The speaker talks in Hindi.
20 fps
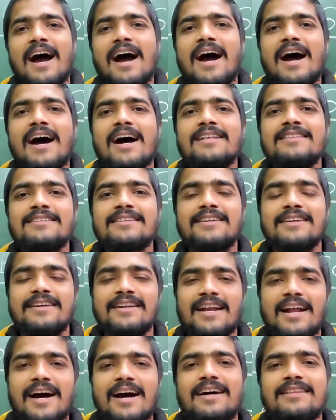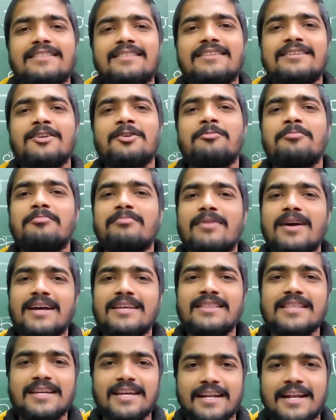आज के रात
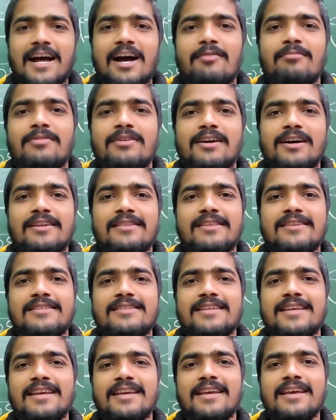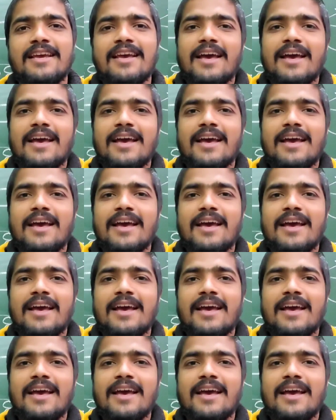मैथ के नाम कर दीजिए